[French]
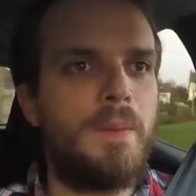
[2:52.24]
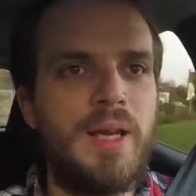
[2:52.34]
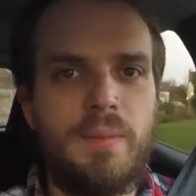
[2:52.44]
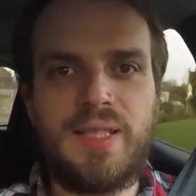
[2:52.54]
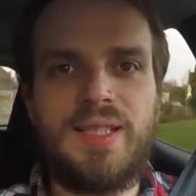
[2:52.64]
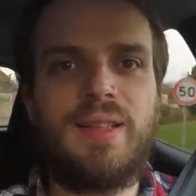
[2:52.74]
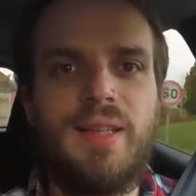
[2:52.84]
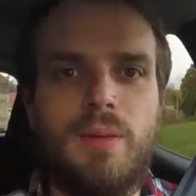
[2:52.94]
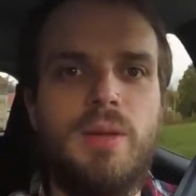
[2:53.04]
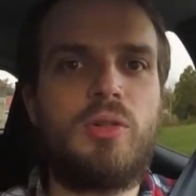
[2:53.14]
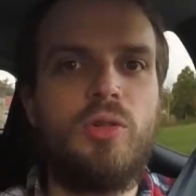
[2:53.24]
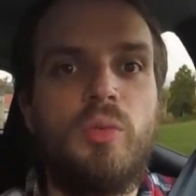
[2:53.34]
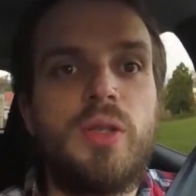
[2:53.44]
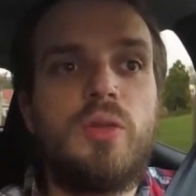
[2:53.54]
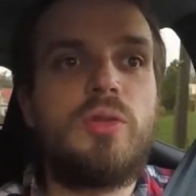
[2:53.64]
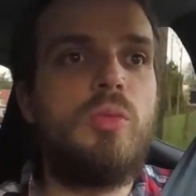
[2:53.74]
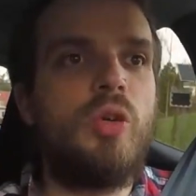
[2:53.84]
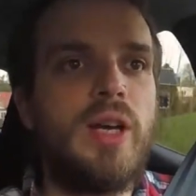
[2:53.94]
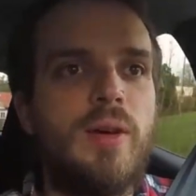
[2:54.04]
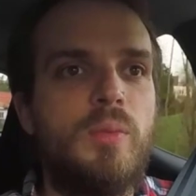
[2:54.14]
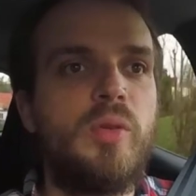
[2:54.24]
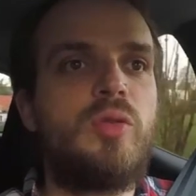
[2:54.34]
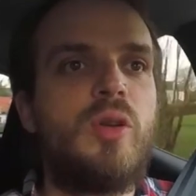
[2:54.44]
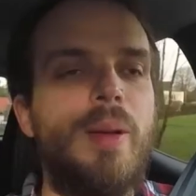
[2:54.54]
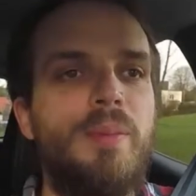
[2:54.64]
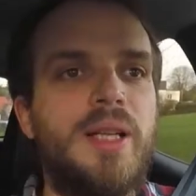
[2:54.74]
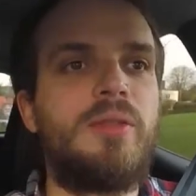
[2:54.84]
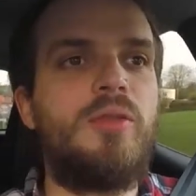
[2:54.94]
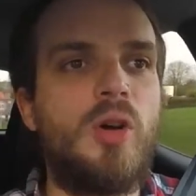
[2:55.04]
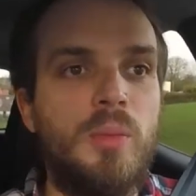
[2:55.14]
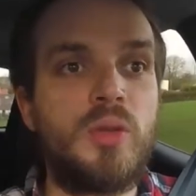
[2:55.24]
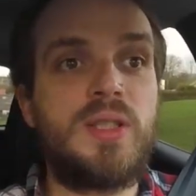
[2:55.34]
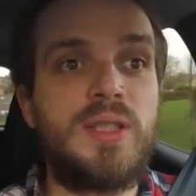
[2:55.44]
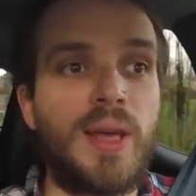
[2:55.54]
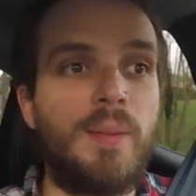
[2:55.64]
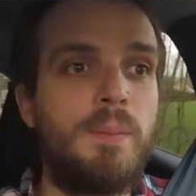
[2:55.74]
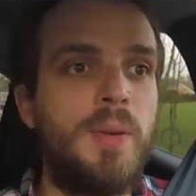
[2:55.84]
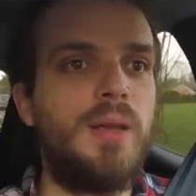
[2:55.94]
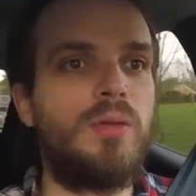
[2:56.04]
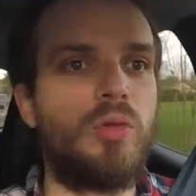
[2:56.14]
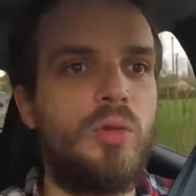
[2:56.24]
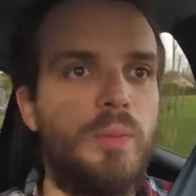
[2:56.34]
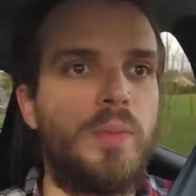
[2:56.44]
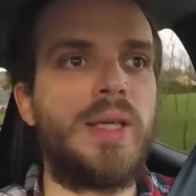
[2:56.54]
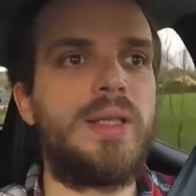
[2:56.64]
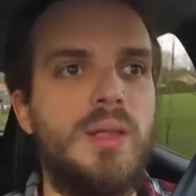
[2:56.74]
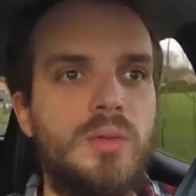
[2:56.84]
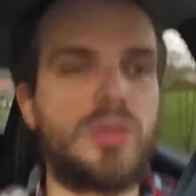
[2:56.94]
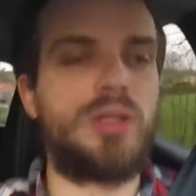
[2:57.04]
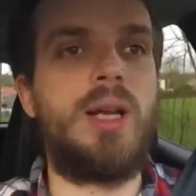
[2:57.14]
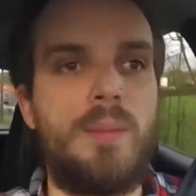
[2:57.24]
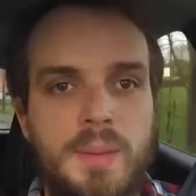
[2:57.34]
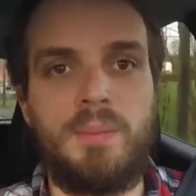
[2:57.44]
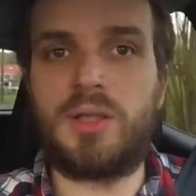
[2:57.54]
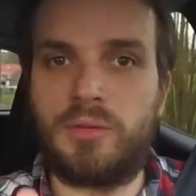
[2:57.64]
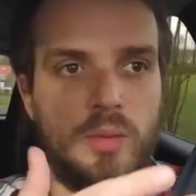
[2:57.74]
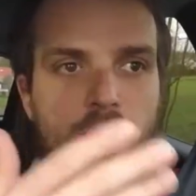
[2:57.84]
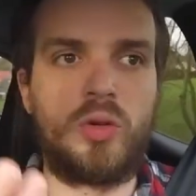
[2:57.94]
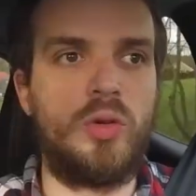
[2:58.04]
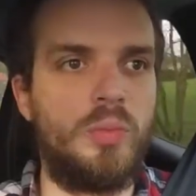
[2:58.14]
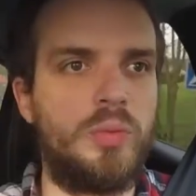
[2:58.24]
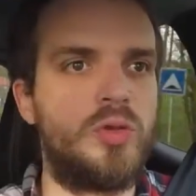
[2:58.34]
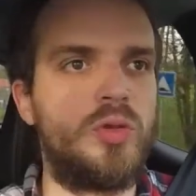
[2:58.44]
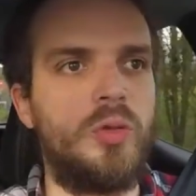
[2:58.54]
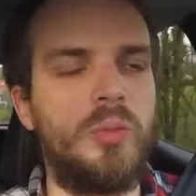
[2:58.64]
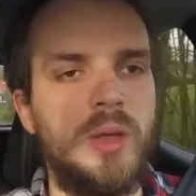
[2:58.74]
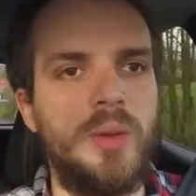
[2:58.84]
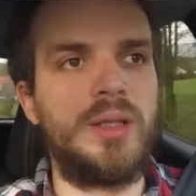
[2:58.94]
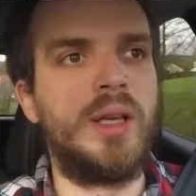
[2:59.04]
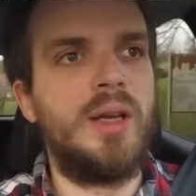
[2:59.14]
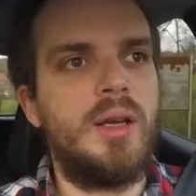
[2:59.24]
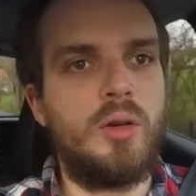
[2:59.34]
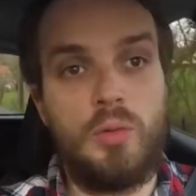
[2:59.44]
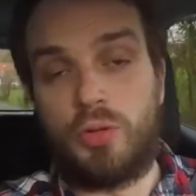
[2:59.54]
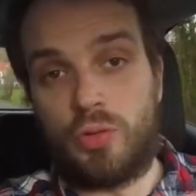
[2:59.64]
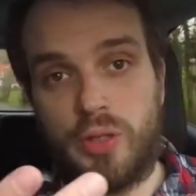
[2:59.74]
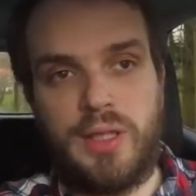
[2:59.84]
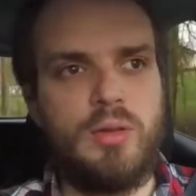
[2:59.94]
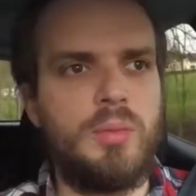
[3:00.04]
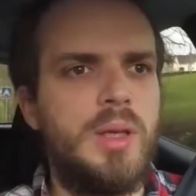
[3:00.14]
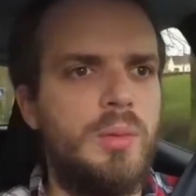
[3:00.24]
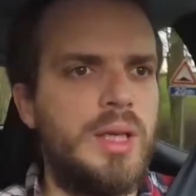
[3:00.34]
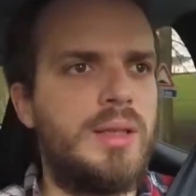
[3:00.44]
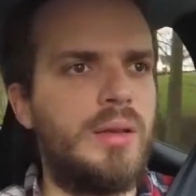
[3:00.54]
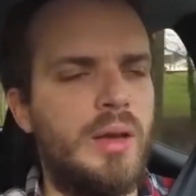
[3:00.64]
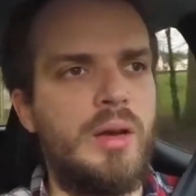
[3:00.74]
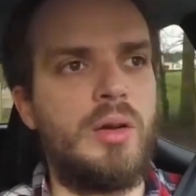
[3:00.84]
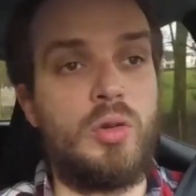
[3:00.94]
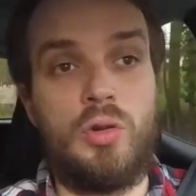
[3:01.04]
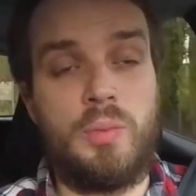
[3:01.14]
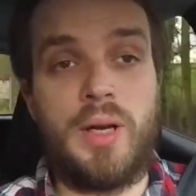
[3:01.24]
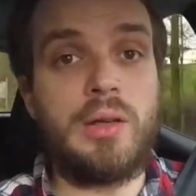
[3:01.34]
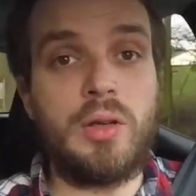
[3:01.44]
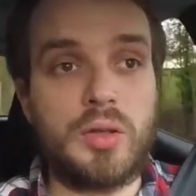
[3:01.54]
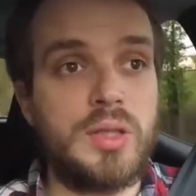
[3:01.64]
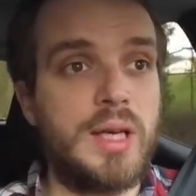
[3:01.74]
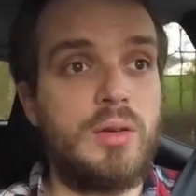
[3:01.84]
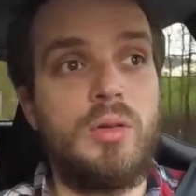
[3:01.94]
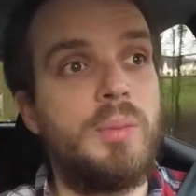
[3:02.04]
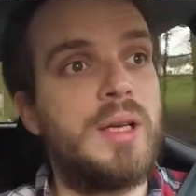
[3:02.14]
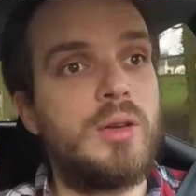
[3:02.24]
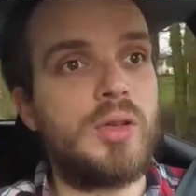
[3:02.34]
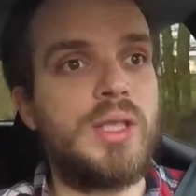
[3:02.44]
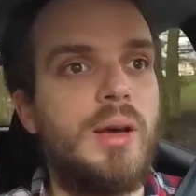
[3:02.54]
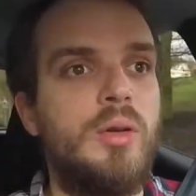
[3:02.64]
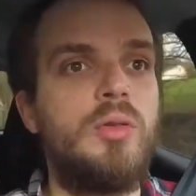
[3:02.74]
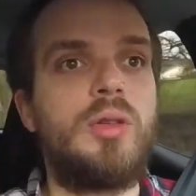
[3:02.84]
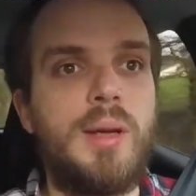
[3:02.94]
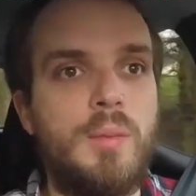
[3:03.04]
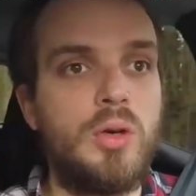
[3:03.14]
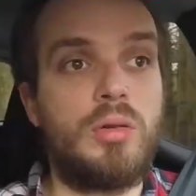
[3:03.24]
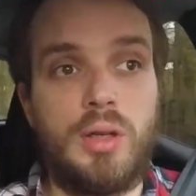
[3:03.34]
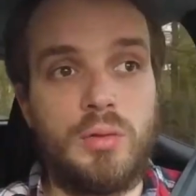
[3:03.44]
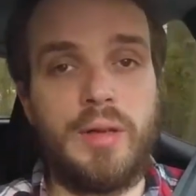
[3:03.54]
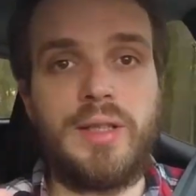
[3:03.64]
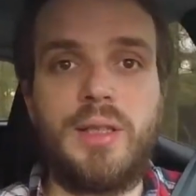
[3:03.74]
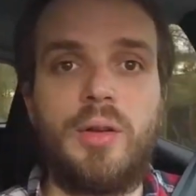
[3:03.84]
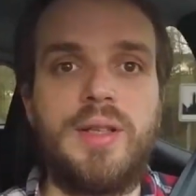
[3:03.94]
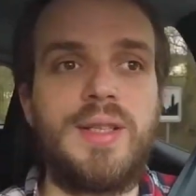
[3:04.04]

La base technique est bien connue puisque ce Moka repose sur la plateforme CMP du groupe PSA, donc c'est la même plateforme que le Peugeot 2008, que le Peugeot i 2008, euh, que l'Opel Corsa, que l'Opel Corsa E notamment, que la nouvelle Citroën